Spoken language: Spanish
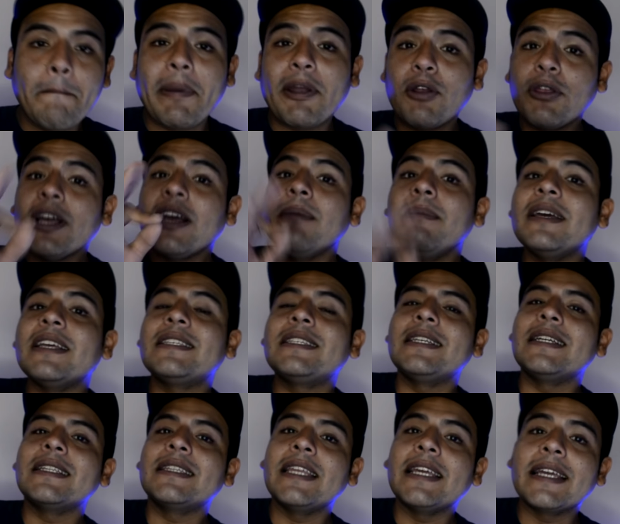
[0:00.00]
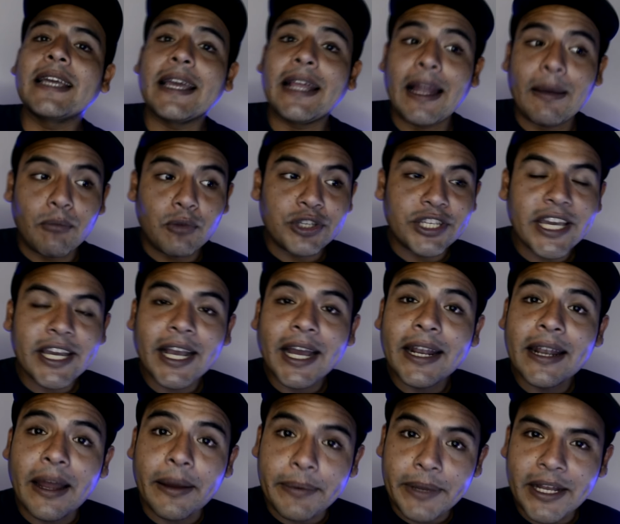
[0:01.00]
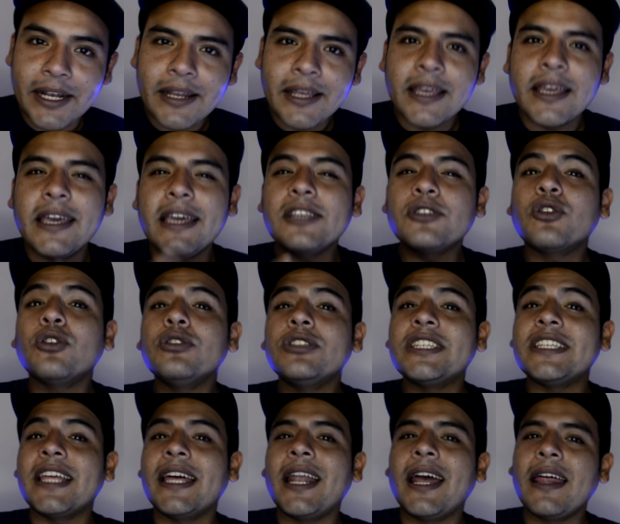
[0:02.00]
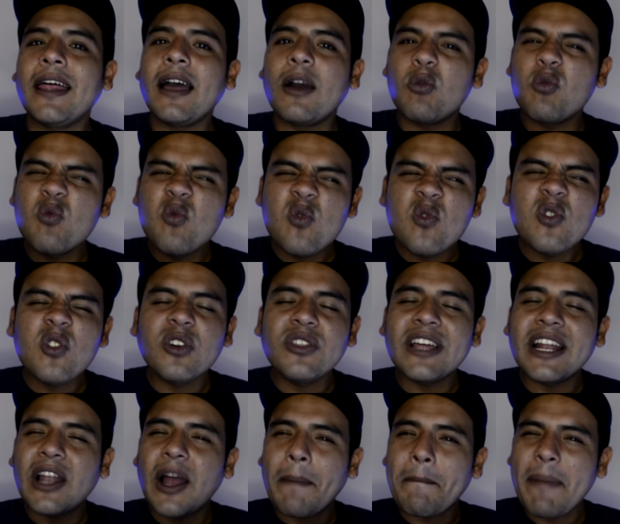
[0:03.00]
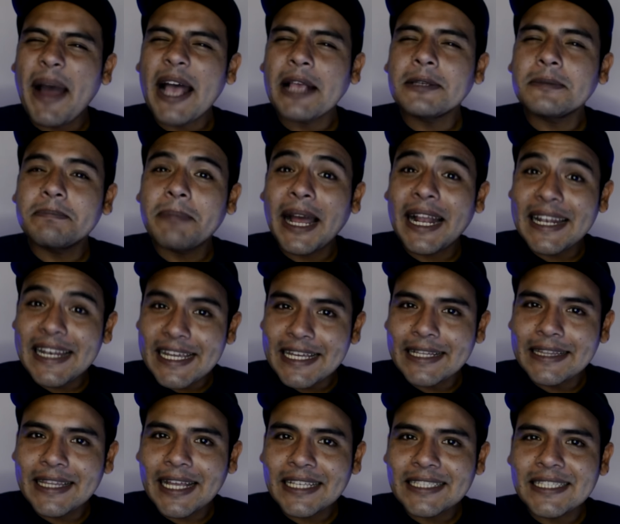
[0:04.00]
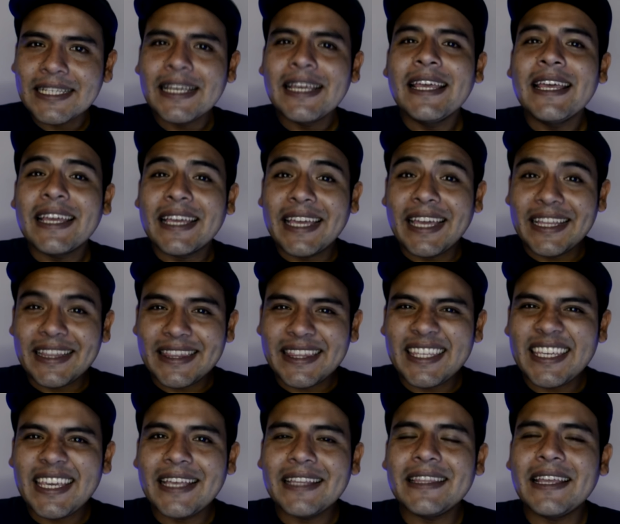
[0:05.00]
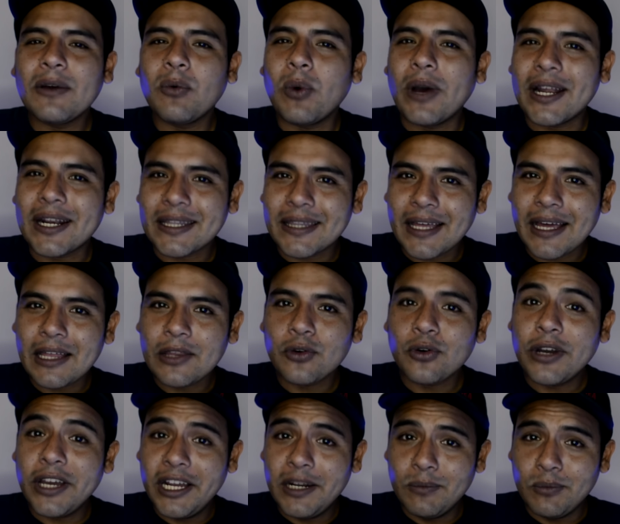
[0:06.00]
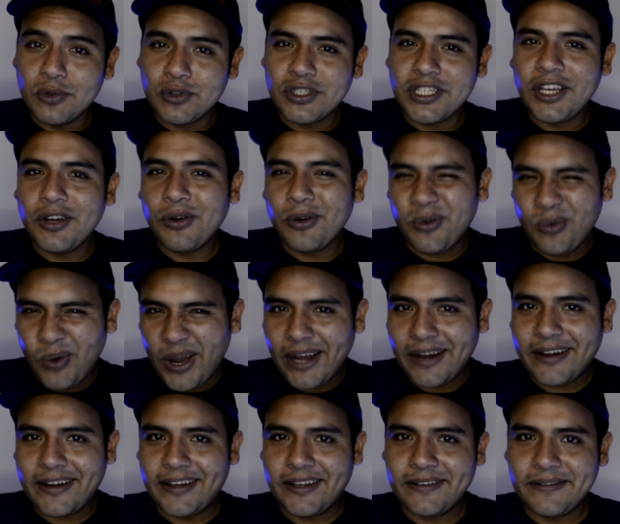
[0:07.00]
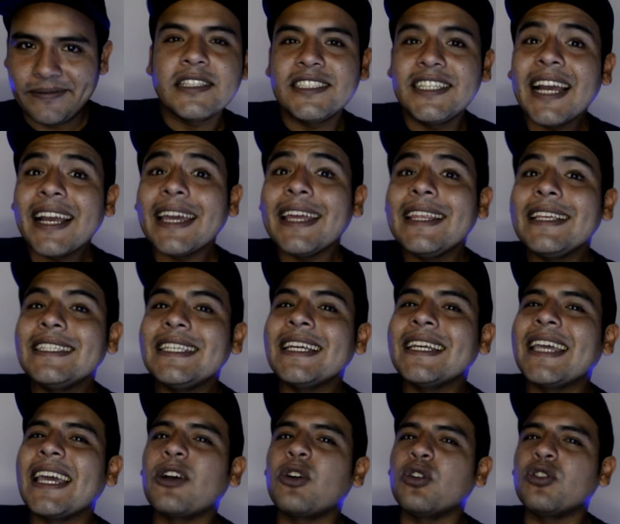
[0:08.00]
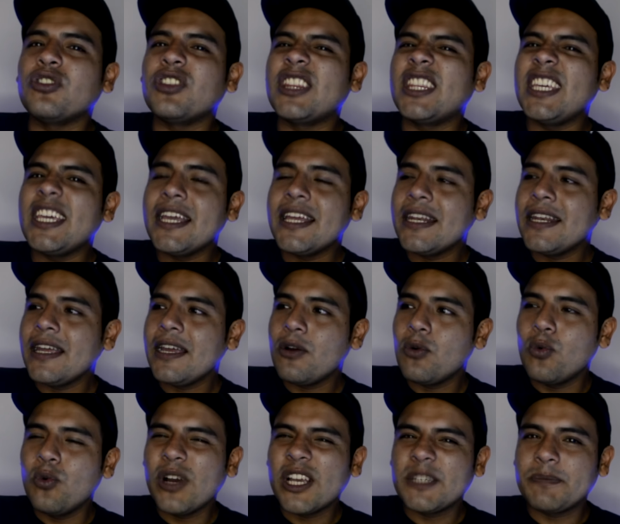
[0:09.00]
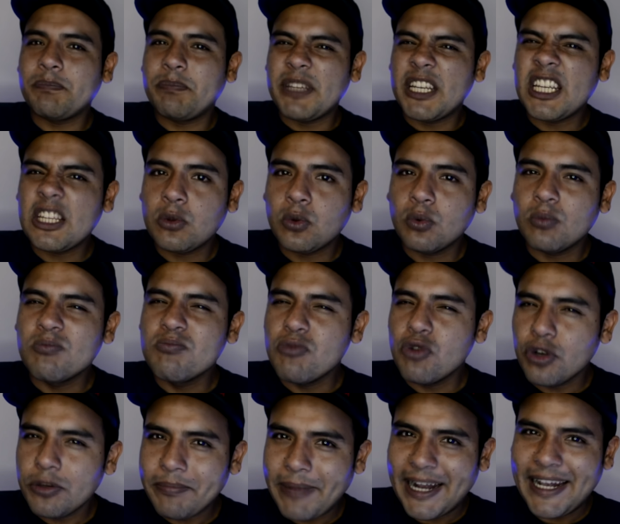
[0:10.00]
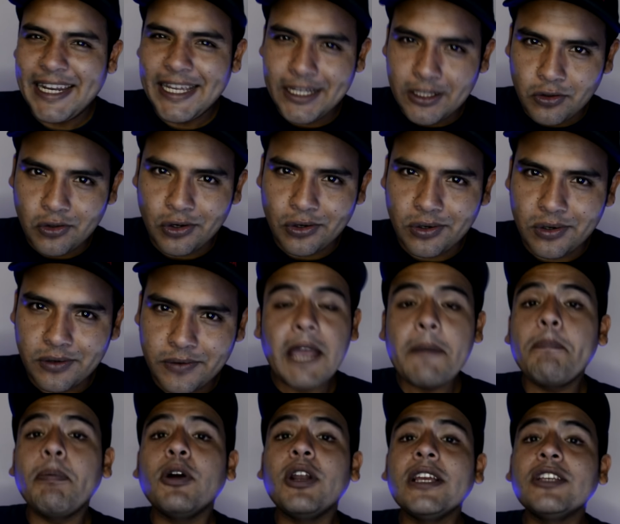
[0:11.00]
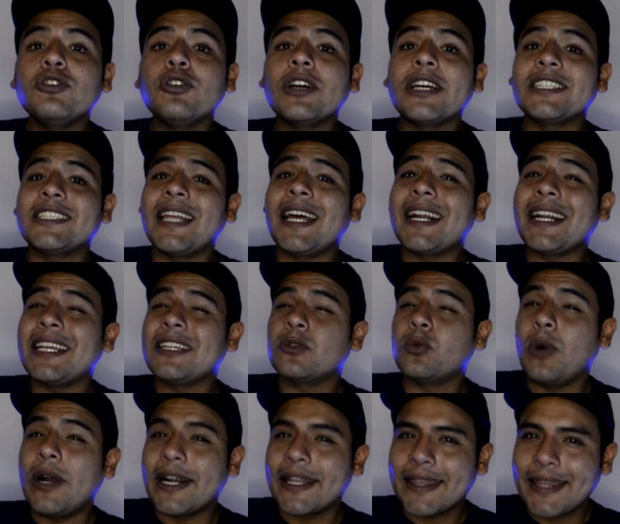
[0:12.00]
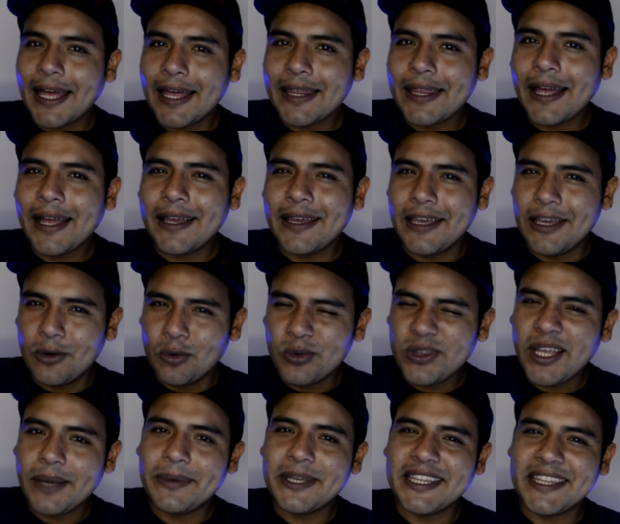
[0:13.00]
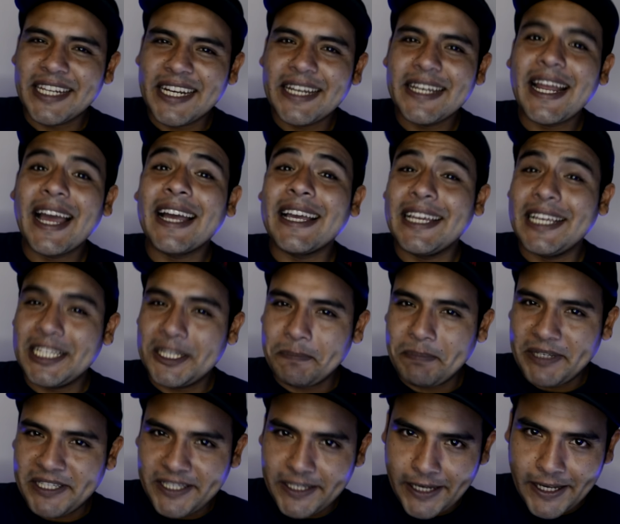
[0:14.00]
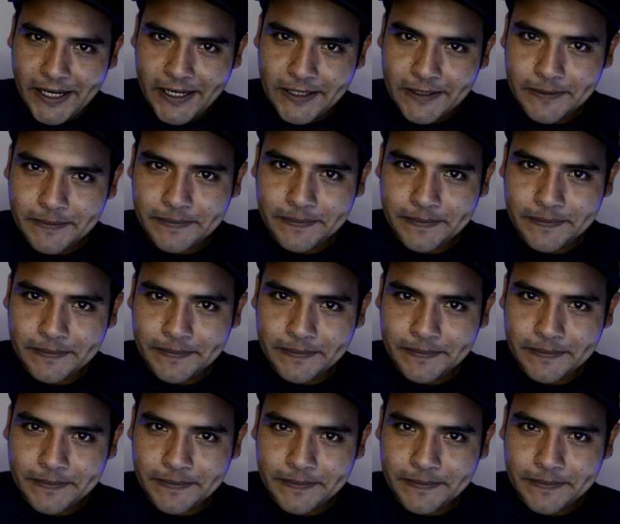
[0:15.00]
Pero déjame decirte que la muñeca Nabel es considerada una de las más malignas que tiene guardado el Museo Warren, ya que dicen que contiene un espíritu muy maligno. Es por eso que está resguardada en una vitrina especial.